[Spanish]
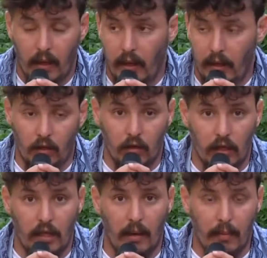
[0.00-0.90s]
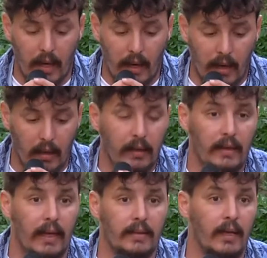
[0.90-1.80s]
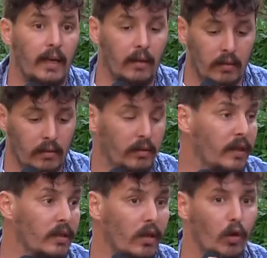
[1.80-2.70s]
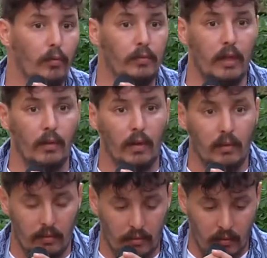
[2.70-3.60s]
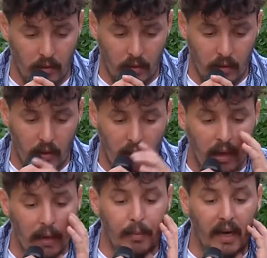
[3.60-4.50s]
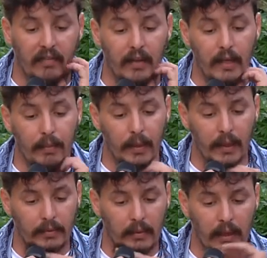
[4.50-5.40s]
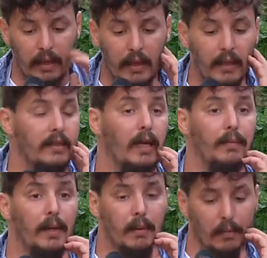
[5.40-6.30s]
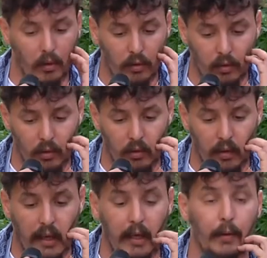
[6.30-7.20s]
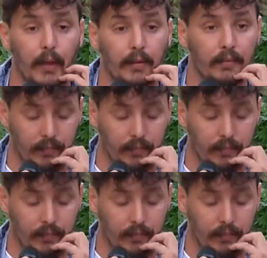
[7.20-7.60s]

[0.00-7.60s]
Esto se llama nacer disruptivo. Es para Felipe, que desde siempre me motivó a escribir.